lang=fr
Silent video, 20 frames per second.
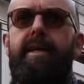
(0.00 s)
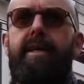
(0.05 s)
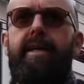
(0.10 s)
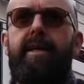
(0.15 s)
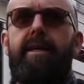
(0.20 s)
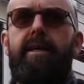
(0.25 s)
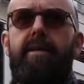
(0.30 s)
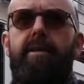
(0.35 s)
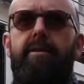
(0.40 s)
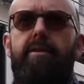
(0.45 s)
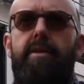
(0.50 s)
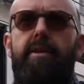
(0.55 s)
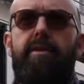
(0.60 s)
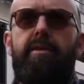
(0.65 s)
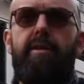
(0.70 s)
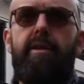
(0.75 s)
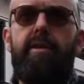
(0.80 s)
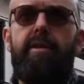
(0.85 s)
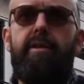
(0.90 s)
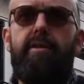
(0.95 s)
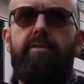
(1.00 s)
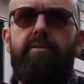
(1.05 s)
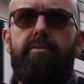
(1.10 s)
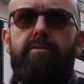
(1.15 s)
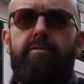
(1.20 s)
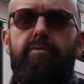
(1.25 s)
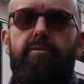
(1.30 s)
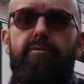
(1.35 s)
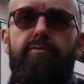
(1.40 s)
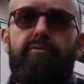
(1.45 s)
Et il est allé
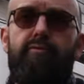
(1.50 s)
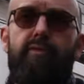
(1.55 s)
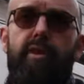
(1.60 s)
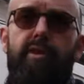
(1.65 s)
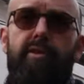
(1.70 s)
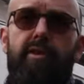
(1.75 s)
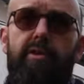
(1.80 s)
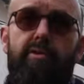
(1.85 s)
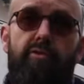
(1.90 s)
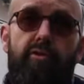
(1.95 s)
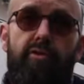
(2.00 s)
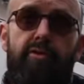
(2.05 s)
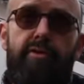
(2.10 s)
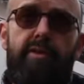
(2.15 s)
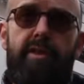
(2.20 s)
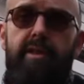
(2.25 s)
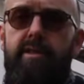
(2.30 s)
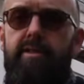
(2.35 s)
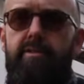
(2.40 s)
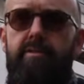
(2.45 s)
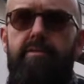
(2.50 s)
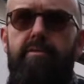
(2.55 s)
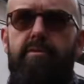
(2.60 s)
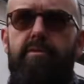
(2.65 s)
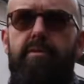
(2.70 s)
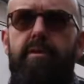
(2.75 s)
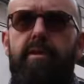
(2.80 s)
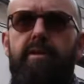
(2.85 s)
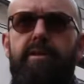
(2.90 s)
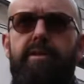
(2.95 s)
euh, voir dans le grenier, euh,
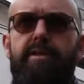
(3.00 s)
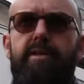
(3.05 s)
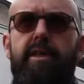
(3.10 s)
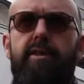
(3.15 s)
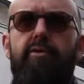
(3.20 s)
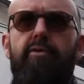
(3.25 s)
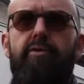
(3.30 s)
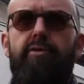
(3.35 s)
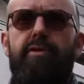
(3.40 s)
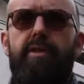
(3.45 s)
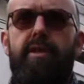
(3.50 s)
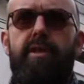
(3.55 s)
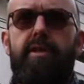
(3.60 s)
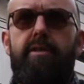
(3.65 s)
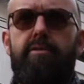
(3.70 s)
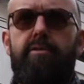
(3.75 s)
dans l'ancien grenier,